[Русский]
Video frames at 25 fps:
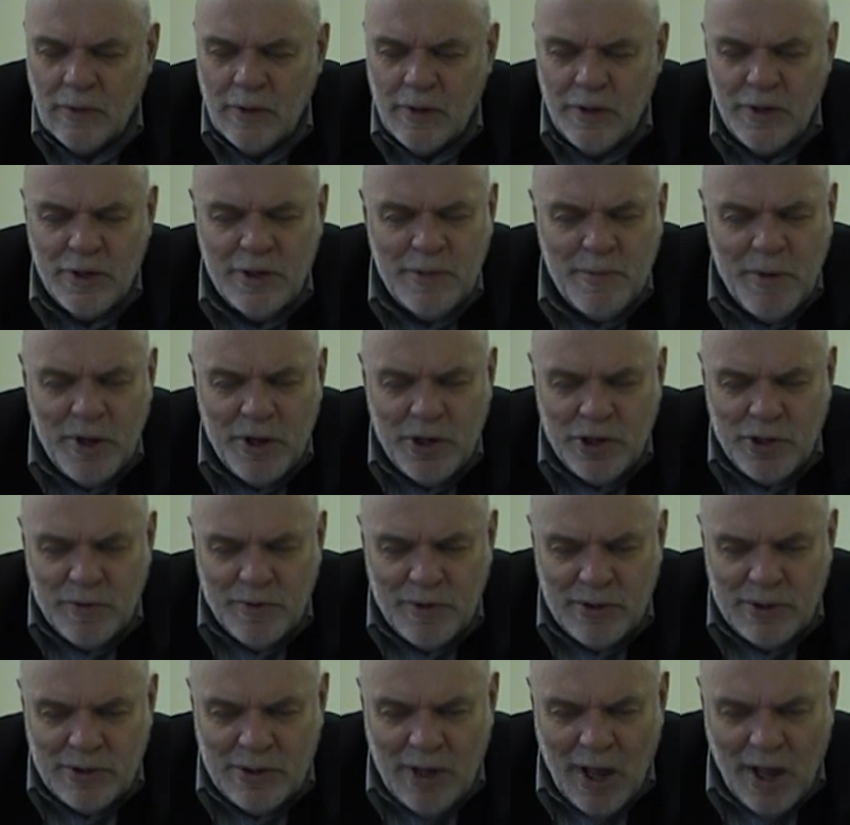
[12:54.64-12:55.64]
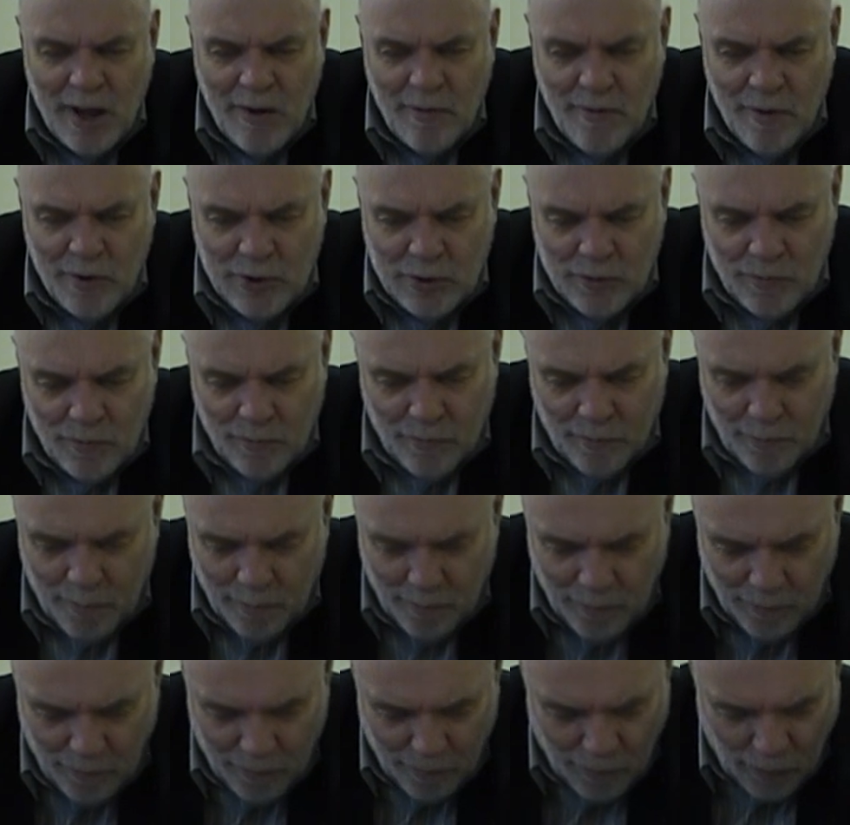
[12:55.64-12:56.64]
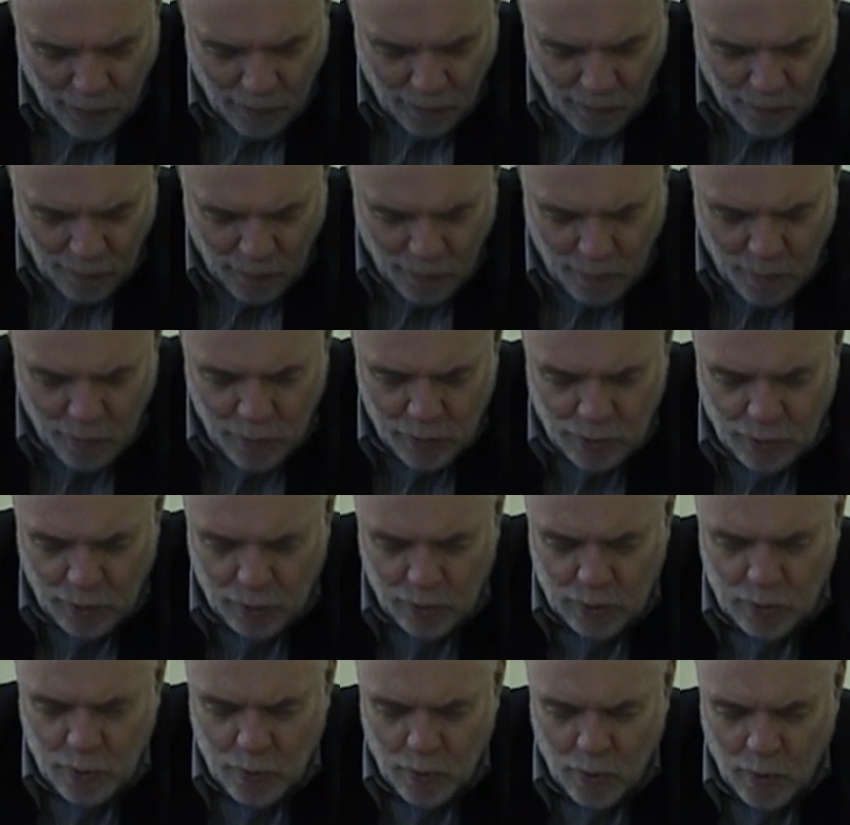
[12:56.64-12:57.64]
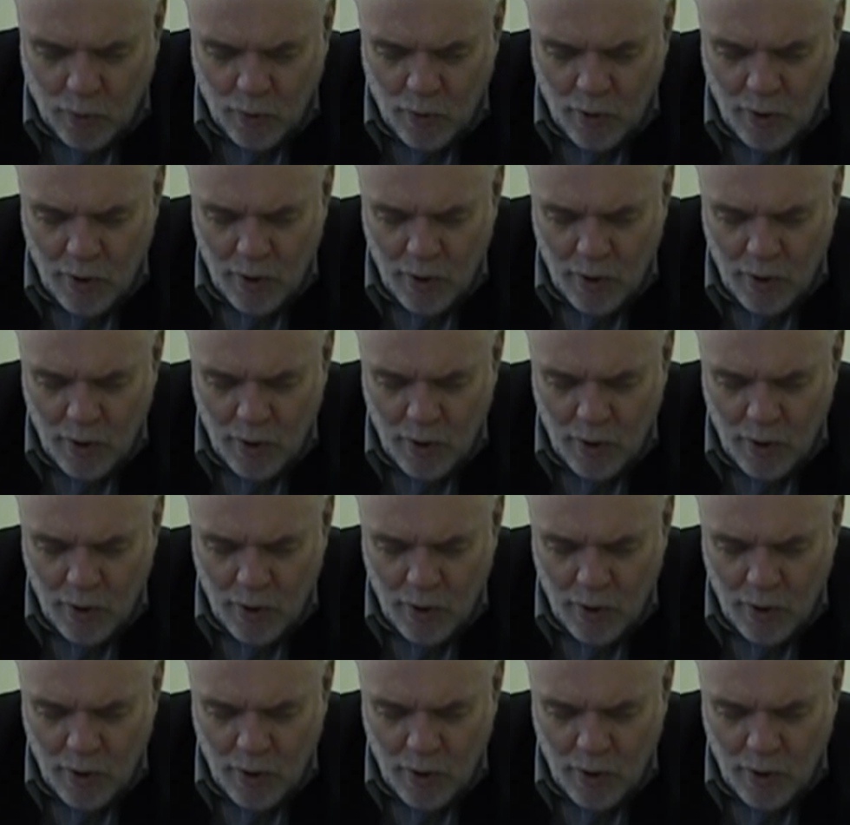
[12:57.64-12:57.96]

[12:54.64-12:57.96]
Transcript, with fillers: изменчивость, да, в любую структуру.